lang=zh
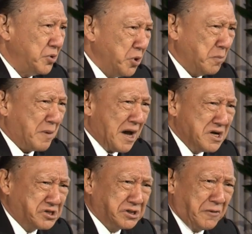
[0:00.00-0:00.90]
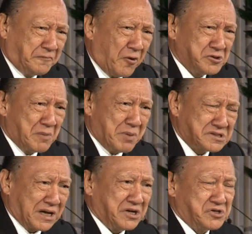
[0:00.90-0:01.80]
预备自己奉献被
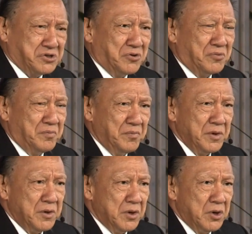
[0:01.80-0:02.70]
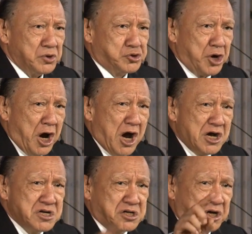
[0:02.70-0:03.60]
上帝使用。神
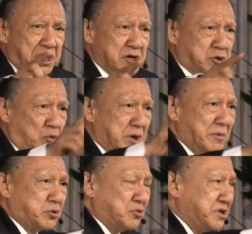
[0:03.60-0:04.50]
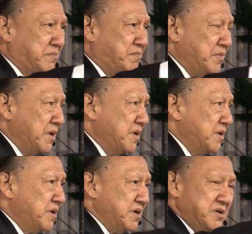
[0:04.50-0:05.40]
可能从你们中间
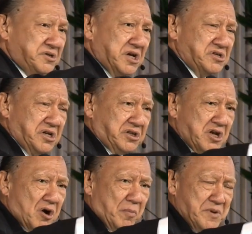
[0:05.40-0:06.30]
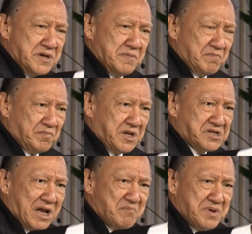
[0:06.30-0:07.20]
兴起第二批、第
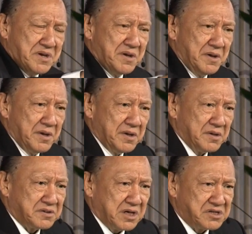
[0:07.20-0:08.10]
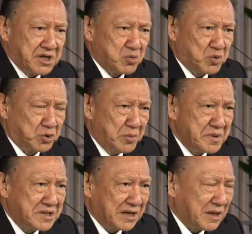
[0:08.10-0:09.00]
三批，在神国度里
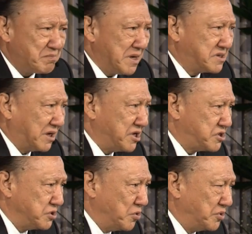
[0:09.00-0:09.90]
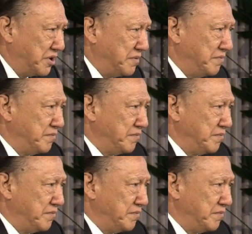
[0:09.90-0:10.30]
面大大被上帝使用的人。